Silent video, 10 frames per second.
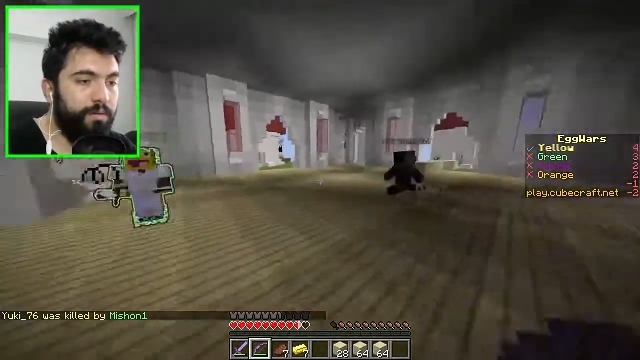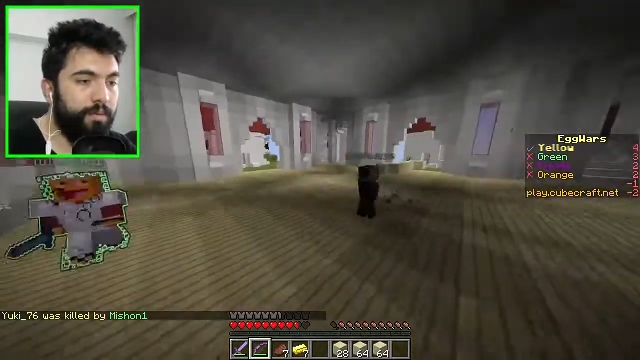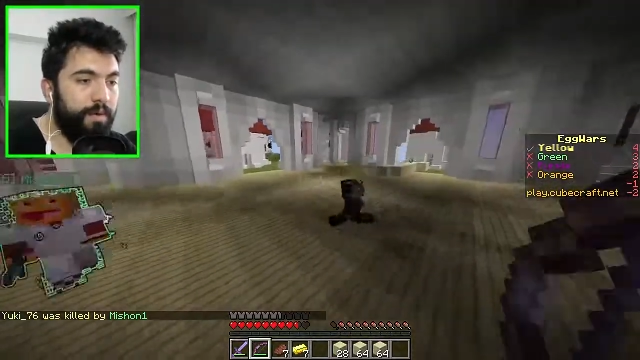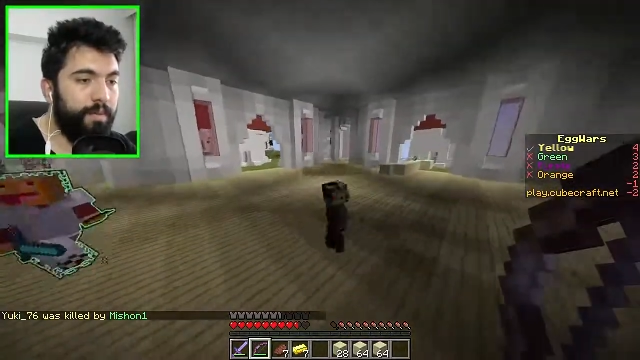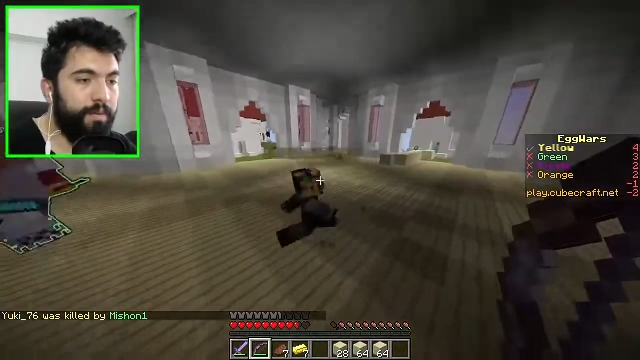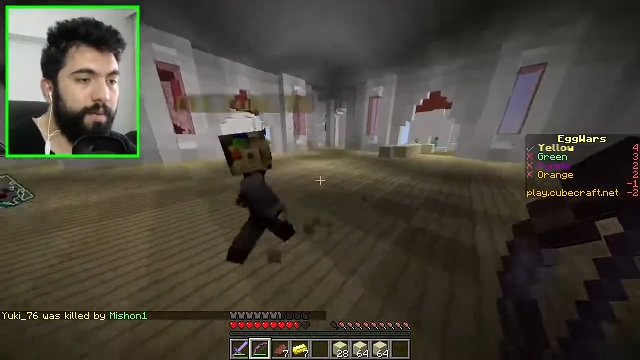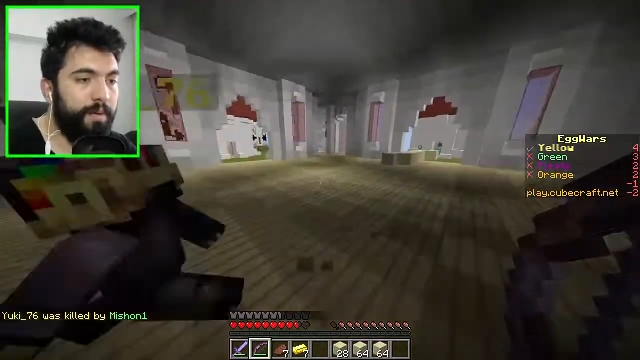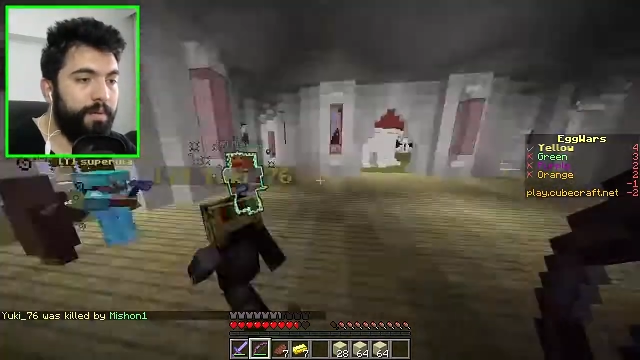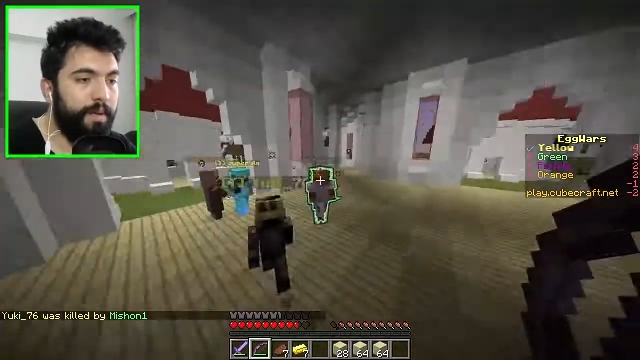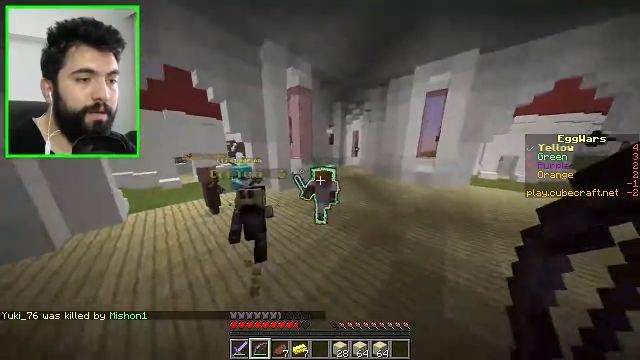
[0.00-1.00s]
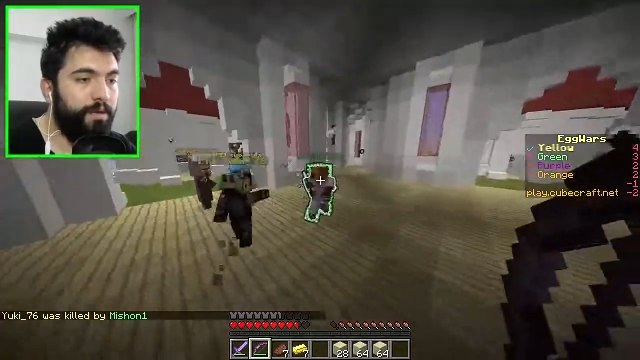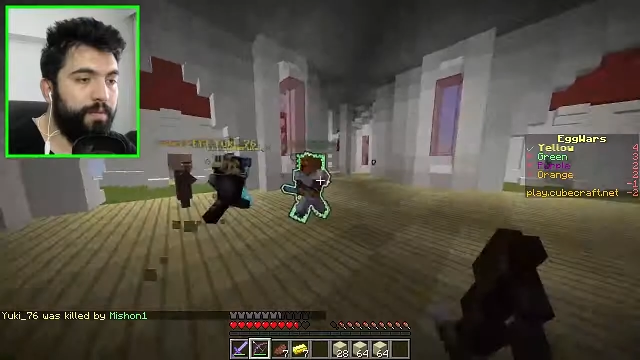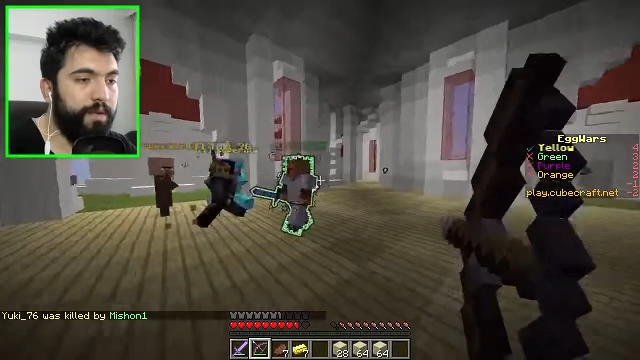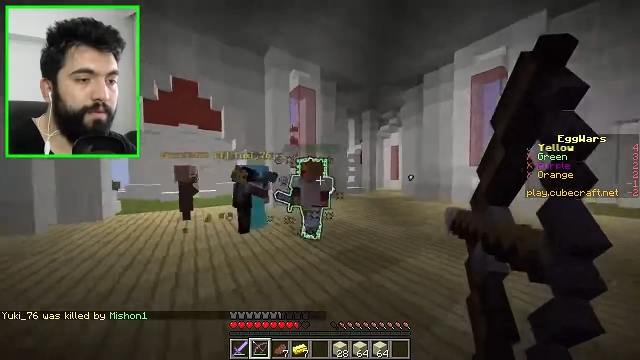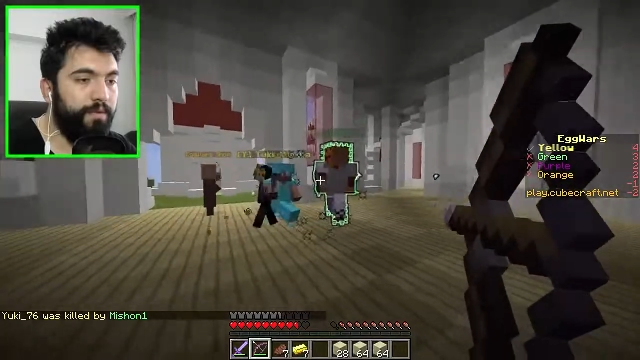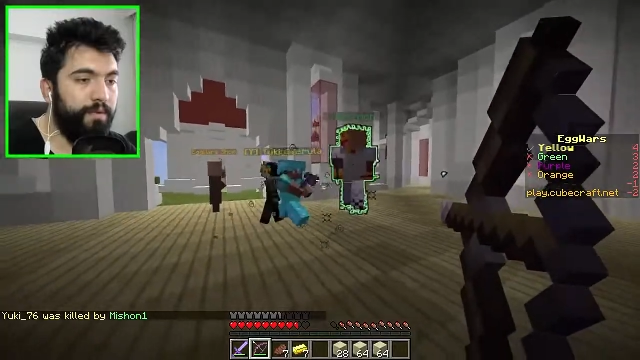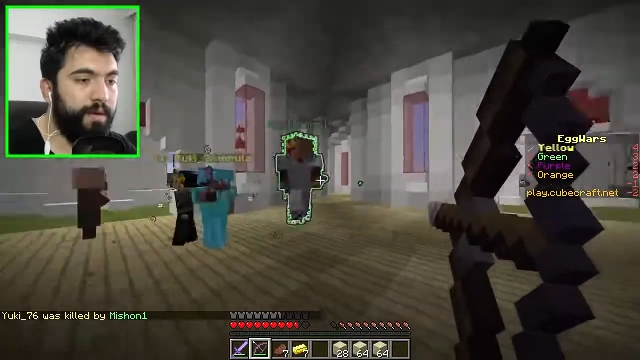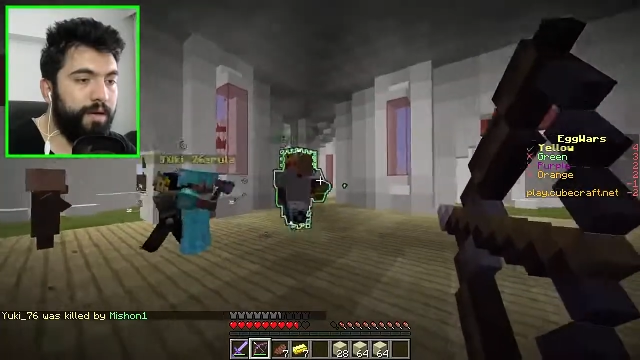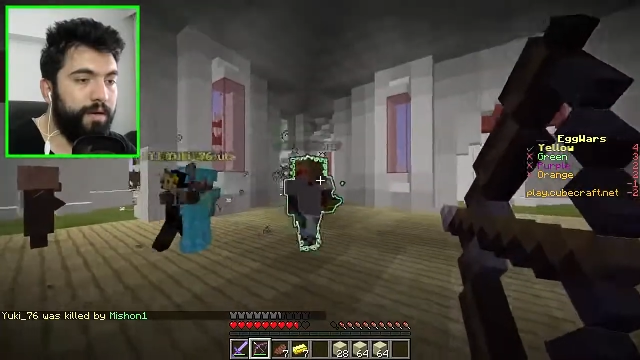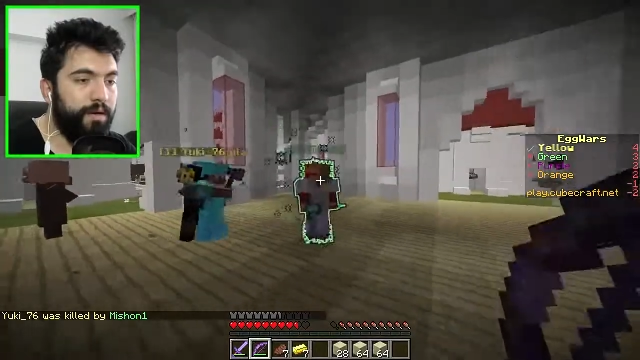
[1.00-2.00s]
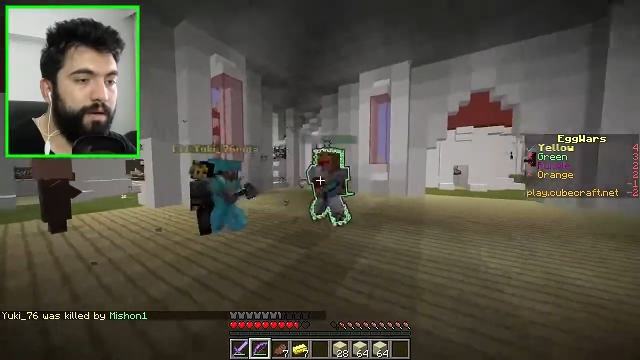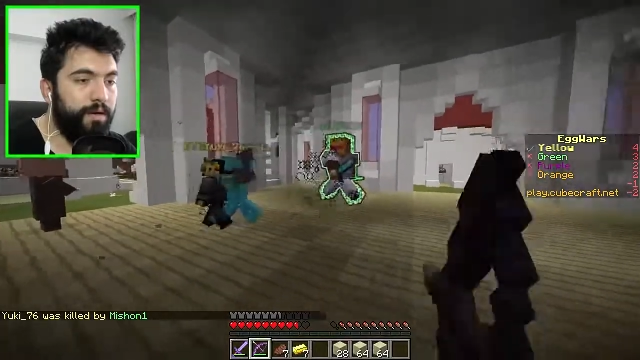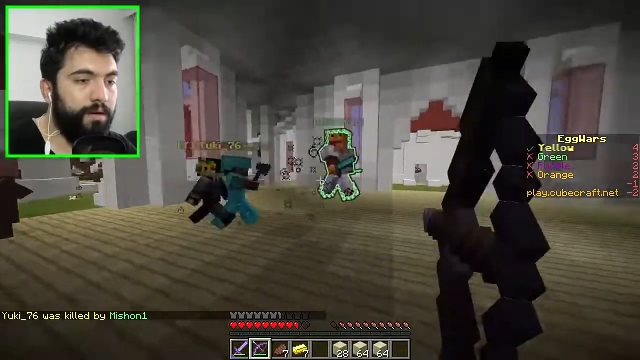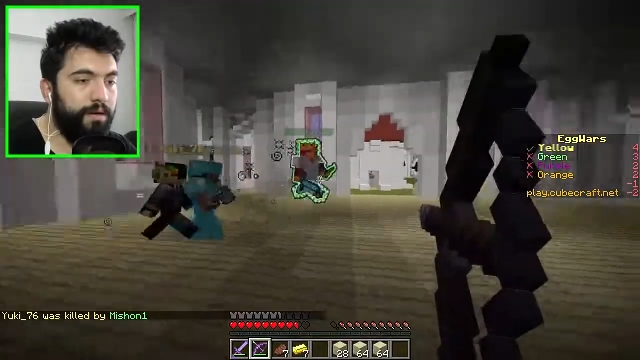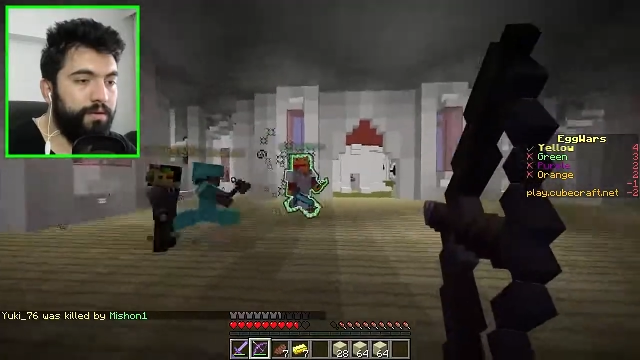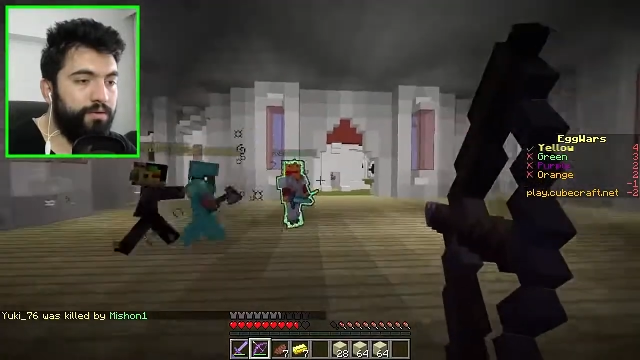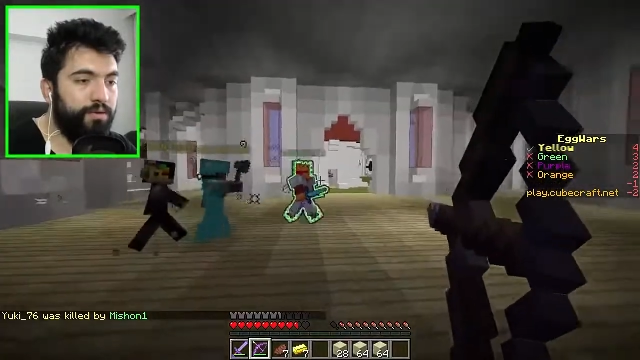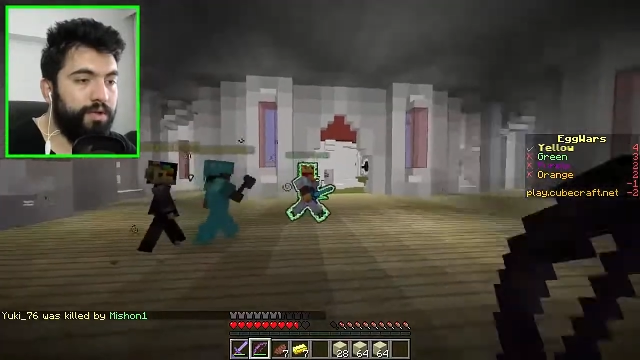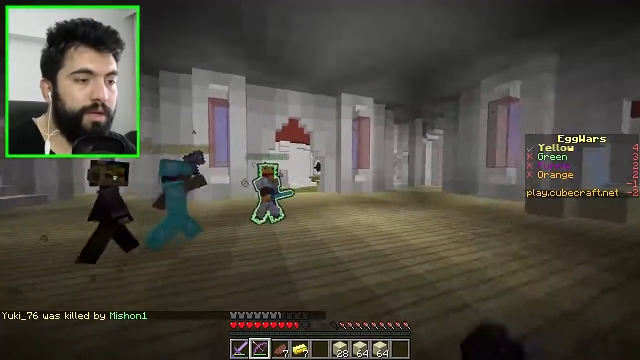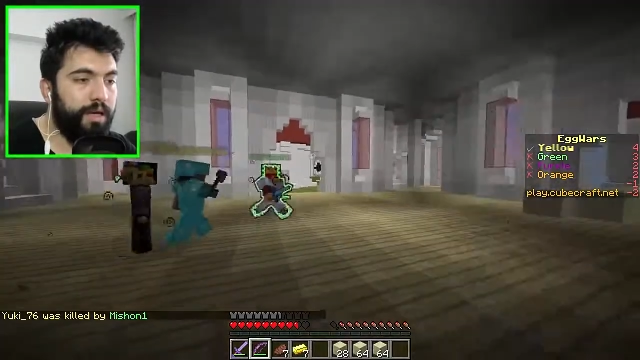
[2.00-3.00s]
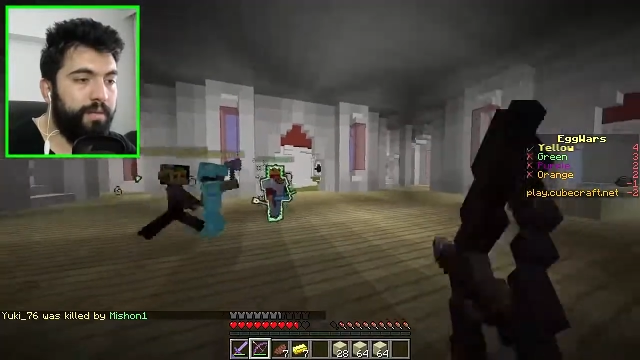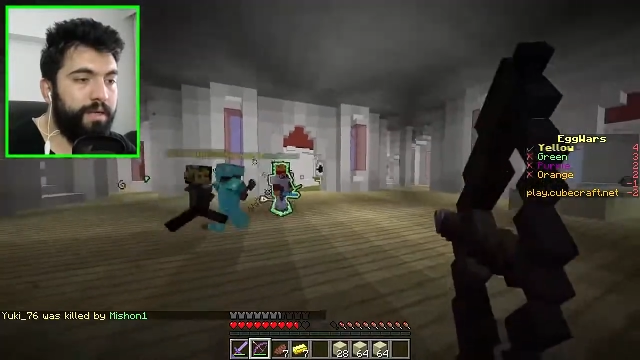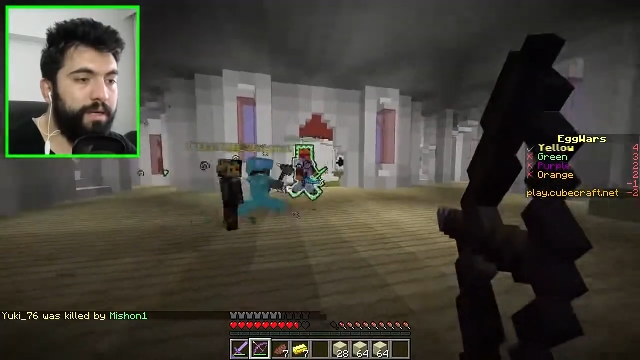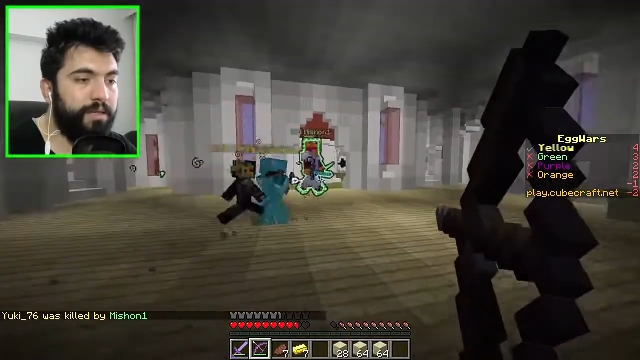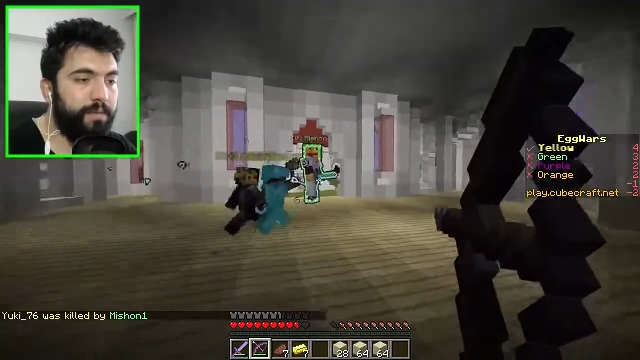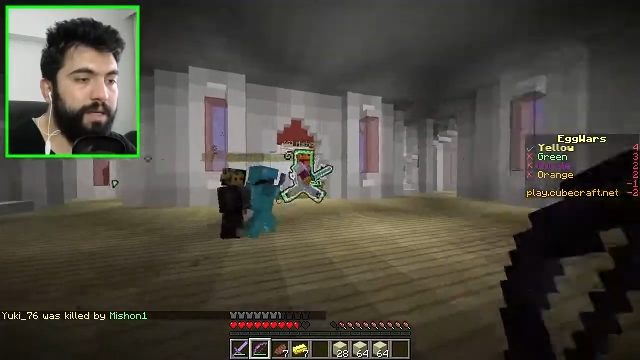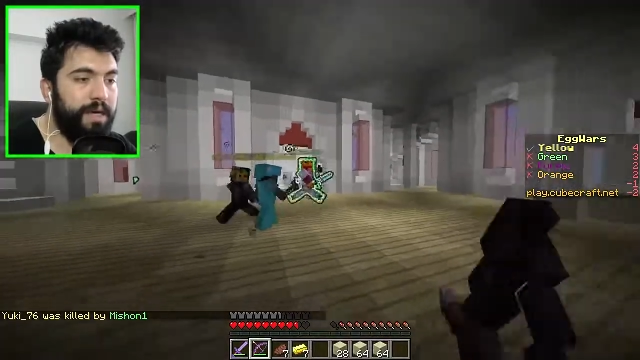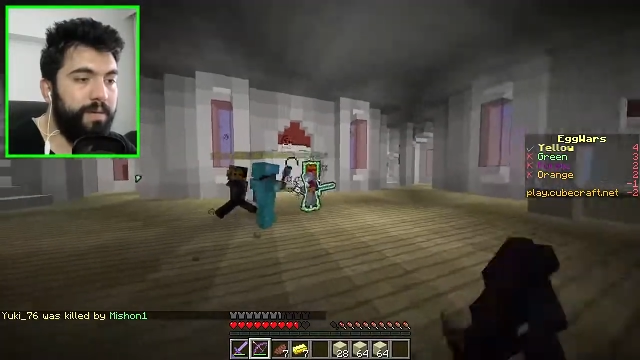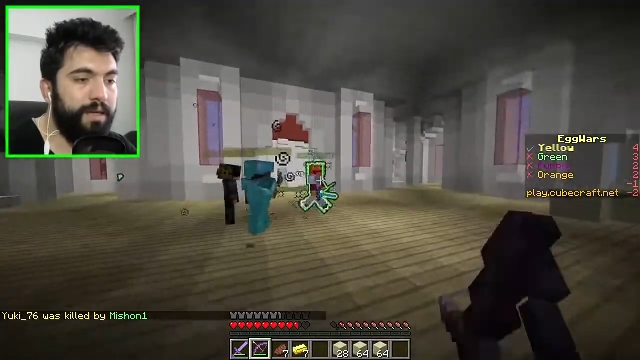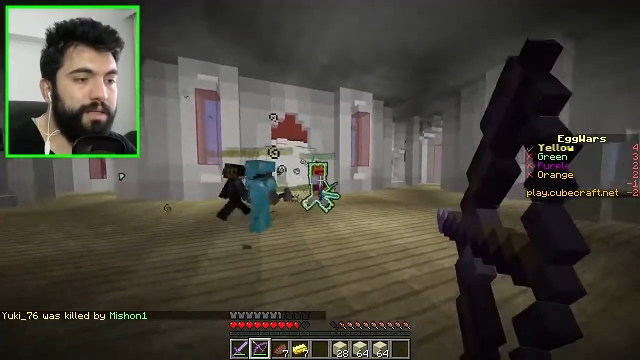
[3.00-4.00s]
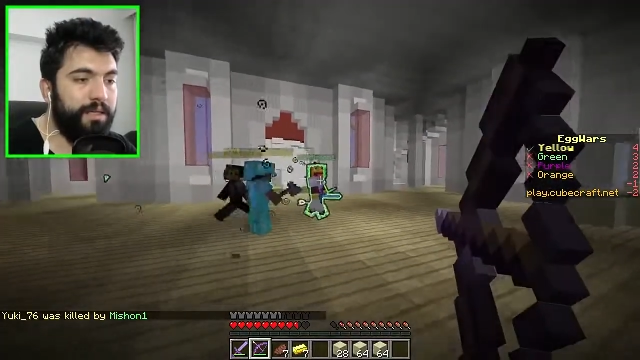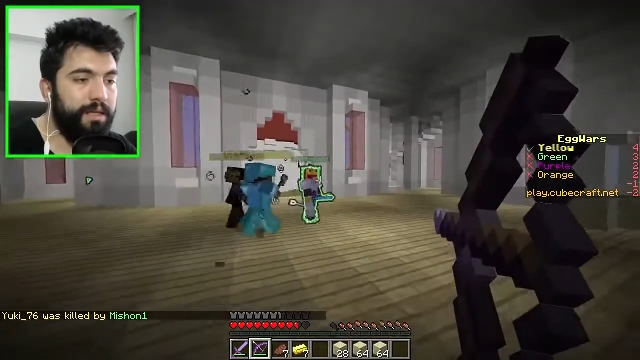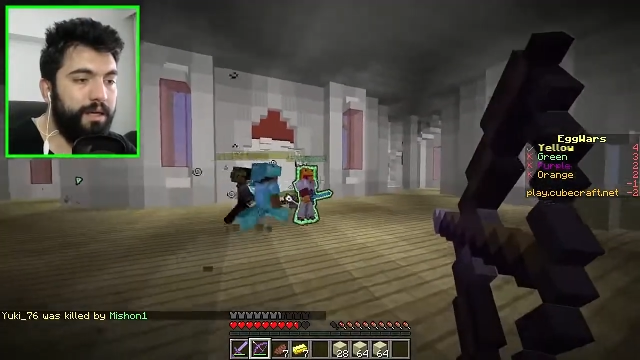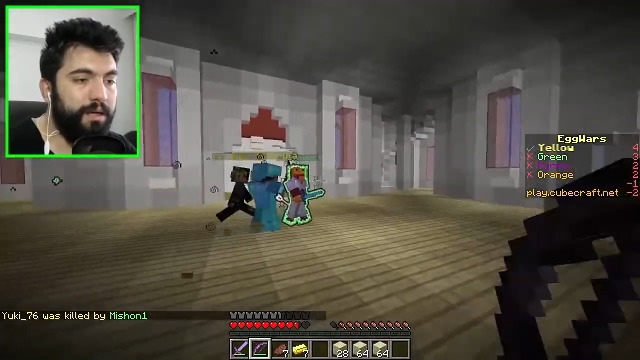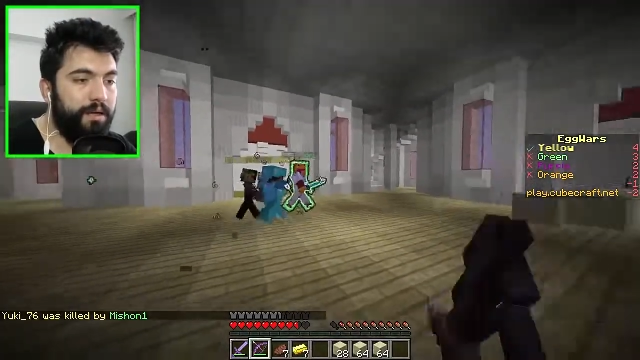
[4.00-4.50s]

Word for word: Bak bak bak bak beni görmeden vuruyor bak. Şunu zırhlar bir kırılsa bir geberecek de.